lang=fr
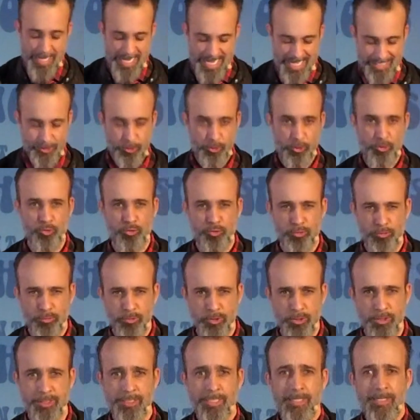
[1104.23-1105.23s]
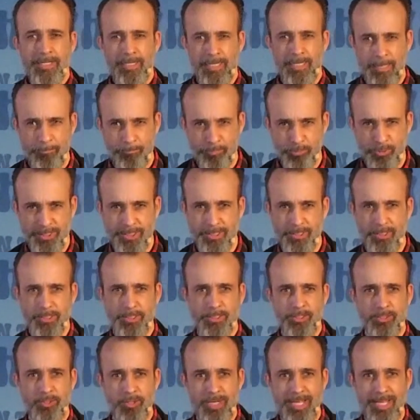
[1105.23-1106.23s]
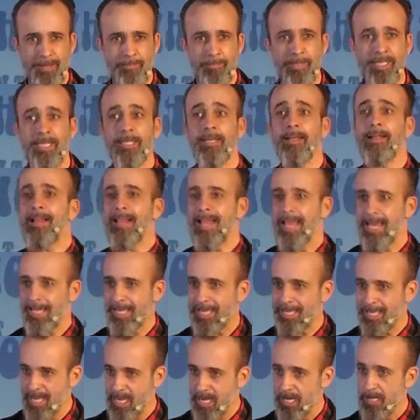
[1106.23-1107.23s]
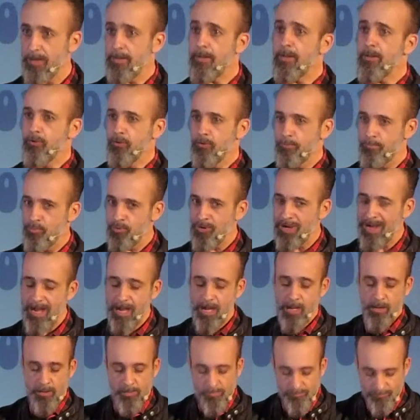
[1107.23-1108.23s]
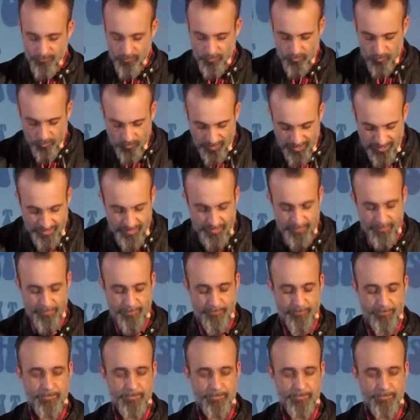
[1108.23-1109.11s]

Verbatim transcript: et sur toute la puissance de l'ennemi et rien ne pourra vous nuire.